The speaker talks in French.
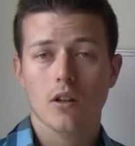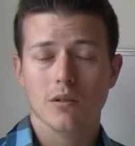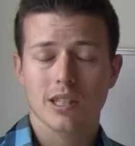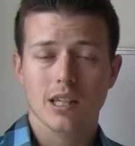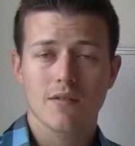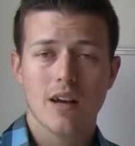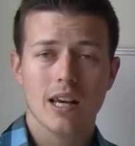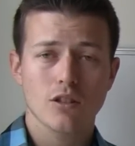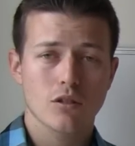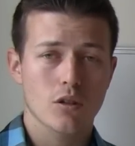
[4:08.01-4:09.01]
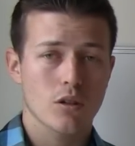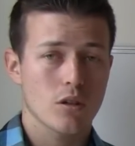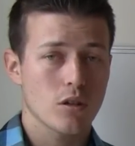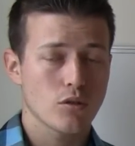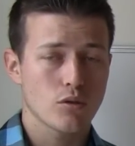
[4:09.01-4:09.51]
Donc, c'est l'équivalent
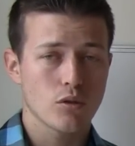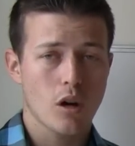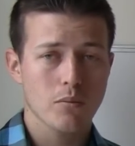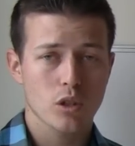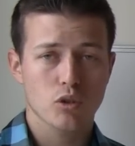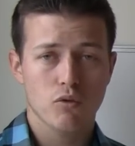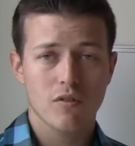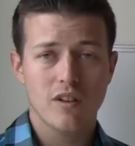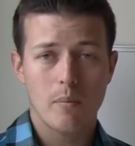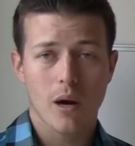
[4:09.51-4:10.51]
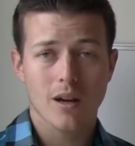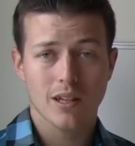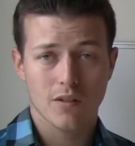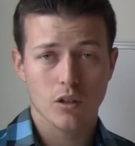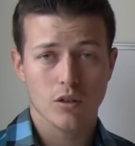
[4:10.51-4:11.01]
du nombre de chevaux vapeur
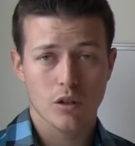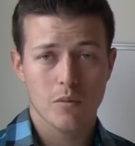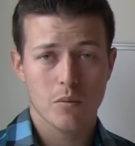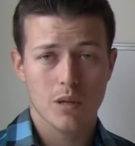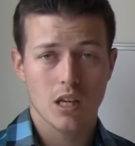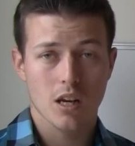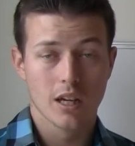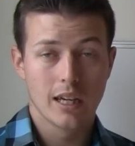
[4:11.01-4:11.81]
dans votre automobile,